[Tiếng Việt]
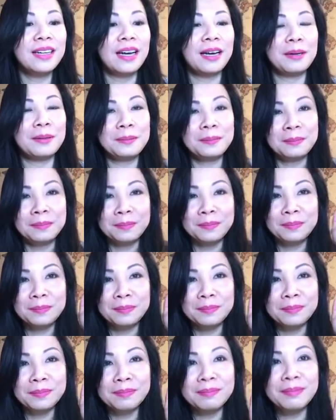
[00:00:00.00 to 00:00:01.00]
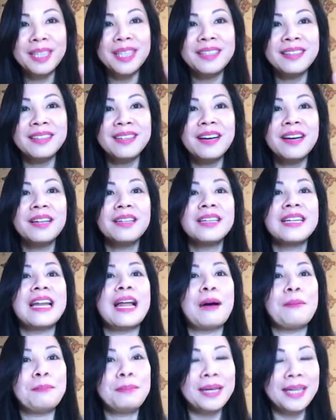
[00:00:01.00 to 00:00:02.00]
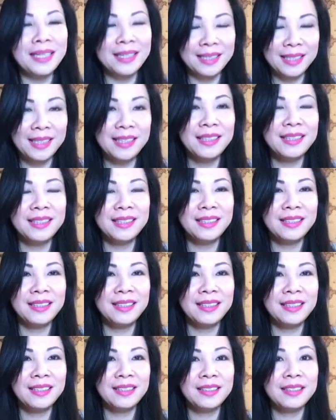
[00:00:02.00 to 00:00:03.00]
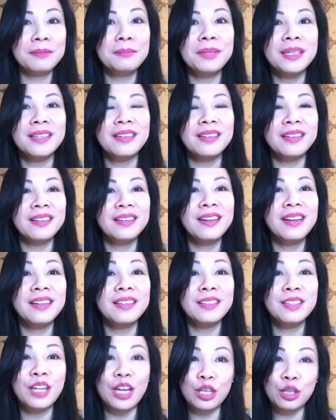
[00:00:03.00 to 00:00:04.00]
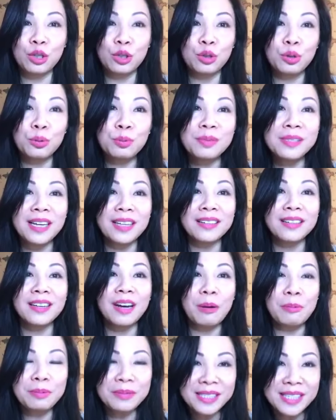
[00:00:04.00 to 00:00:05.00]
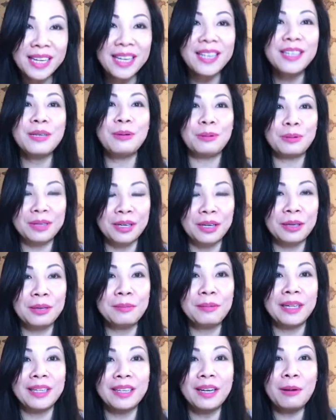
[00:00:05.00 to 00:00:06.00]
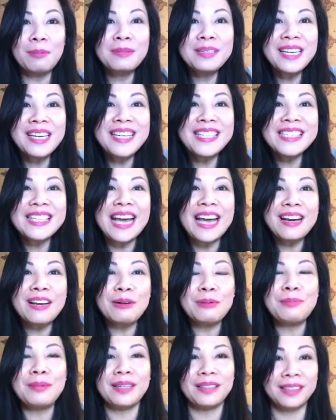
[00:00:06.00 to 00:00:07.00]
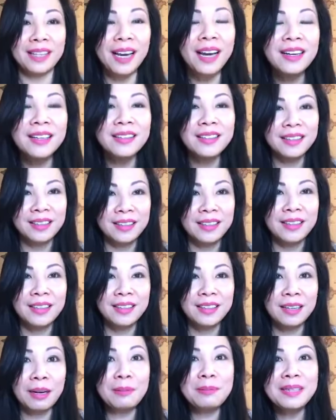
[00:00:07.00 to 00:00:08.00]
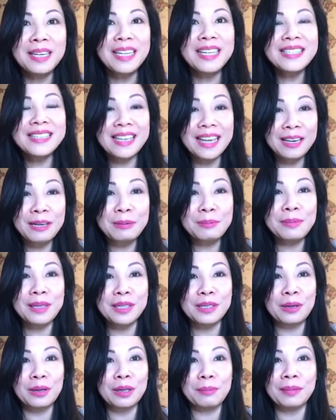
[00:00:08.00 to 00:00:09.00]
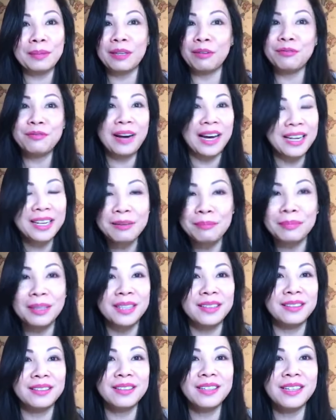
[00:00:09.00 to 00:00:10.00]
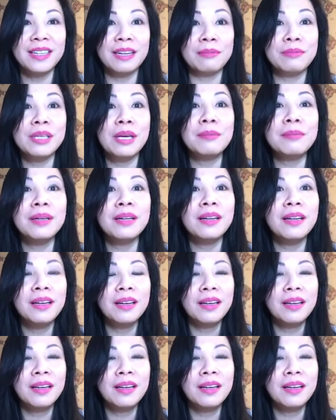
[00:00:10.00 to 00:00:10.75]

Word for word: là mình nên là mình đi chứ mình đừng có nên để cho chúng sanh nó khống chế cuộc đời của mình nó khống chế cái xác của mình nhé không chế cái xác của mình rồi là mình không phải là mình nữa thì làm sao mình